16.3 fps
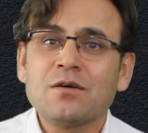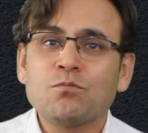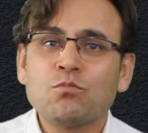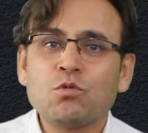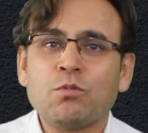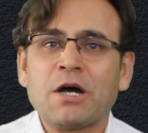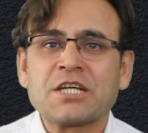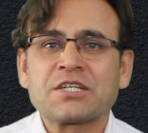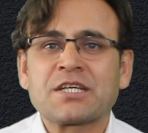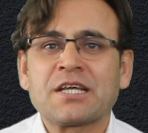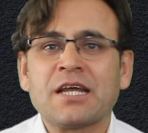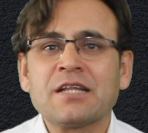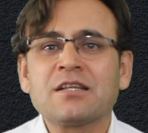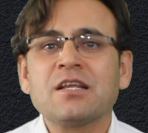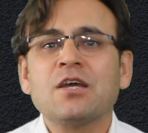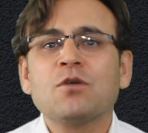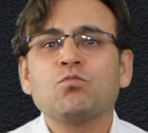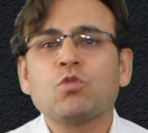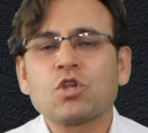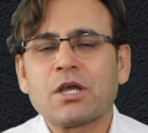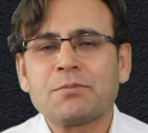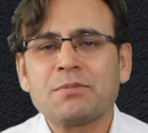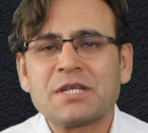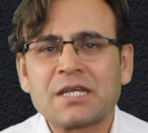bu başkent
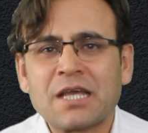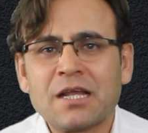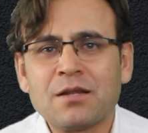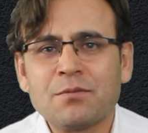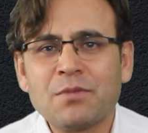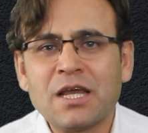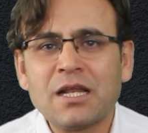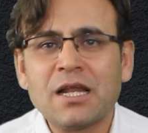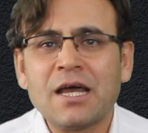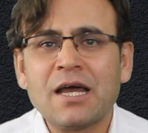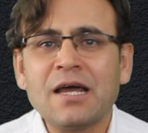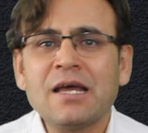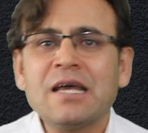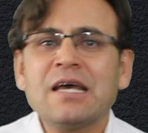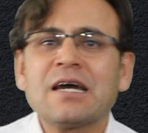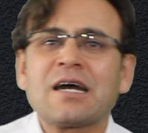moda bir kelimeyle